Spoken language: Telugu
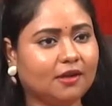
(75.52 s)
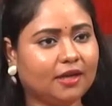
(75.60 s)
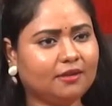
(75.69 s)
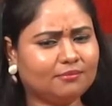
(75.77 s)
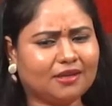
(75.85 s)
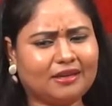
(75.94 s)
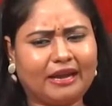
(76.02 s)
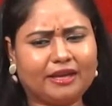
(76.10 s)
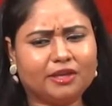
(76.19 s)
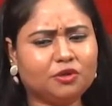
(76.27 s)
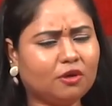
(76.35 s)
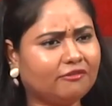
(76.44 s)
అంటే
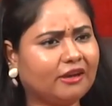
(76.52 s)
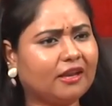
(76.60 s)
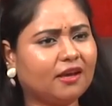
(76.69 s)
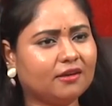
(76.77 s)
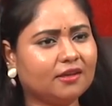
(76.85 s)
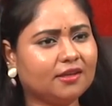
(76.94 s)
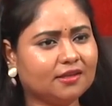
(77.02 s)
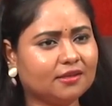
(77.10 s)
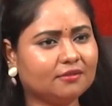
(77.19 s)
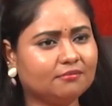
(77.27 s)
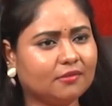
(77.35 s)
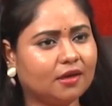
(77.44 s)
కైండ్ ఆఫ్ అలానే
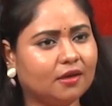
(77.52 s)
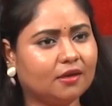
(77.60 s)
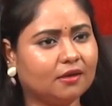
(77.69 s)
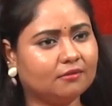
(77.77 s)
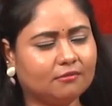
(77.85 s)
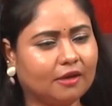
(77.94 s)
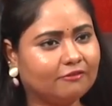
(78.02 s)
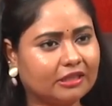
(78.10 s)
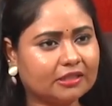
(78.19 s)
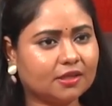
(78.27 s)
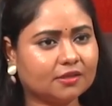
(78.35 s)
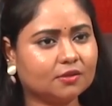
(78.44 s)

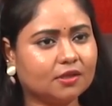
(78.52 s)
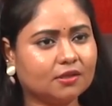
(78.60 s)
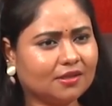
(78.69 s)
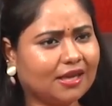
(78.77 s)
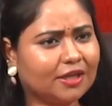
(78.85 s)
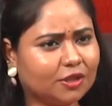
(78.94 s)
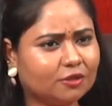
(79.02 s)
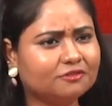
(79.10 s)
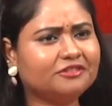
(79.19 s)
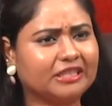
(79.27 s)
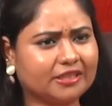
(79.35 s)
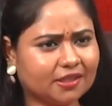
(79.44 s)
లబ్బని కాదు కానీ కైండ్
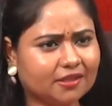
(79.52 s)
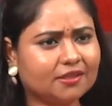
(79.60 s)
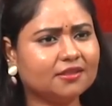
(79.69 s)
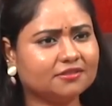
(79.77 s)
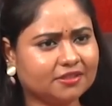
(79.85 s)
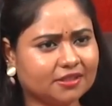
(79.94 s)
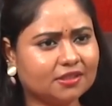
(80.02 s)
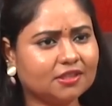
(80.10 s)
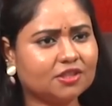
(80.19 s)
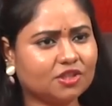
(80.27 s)
ఆఫ్ ఫిరి ఫిరి